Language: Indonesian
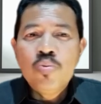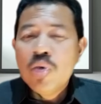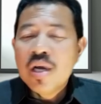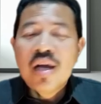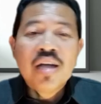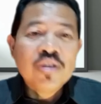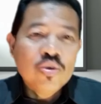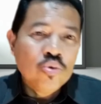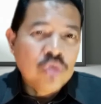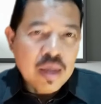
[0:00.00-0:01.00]
sebuah
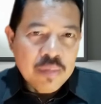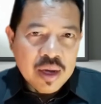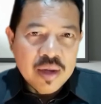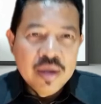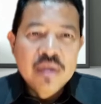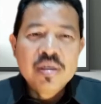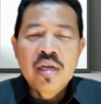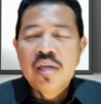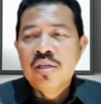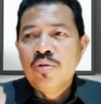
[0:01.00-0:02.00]
gagasan utama.
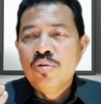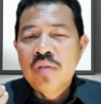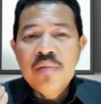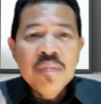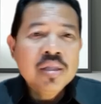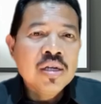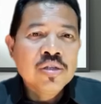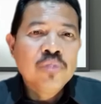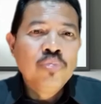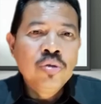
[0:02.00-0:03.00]
Gagasan utama
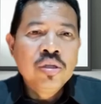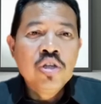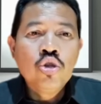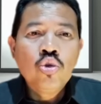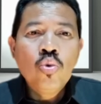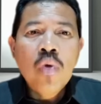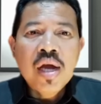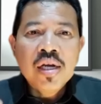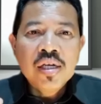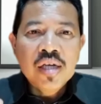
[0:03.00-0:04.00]
tersebut
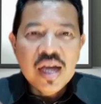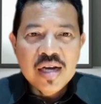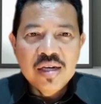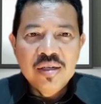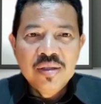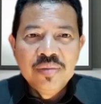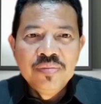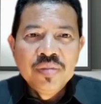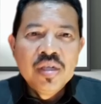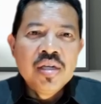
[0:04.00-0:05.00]
dituang
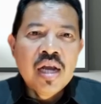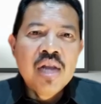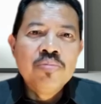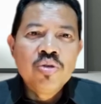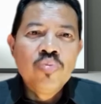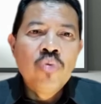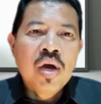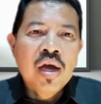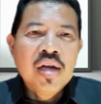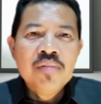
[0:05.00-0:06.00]
dalam
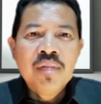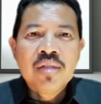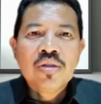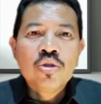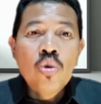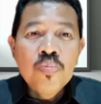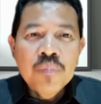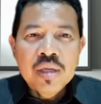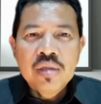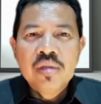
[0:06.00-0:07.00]
sebuah kalimat
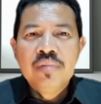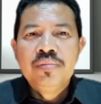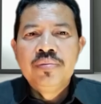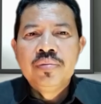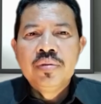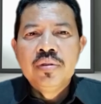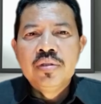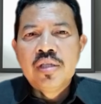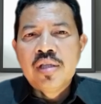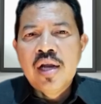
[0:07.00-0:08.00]
topik.
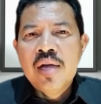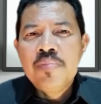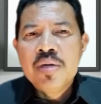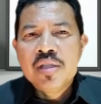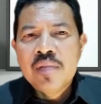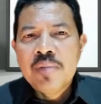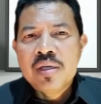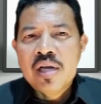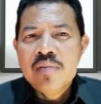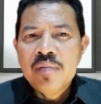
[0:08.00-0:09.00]
Setelah
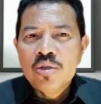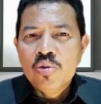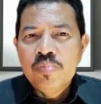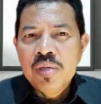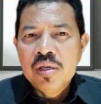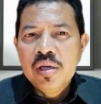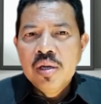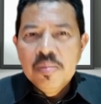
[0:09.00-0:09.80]
penetapan kalimat topik,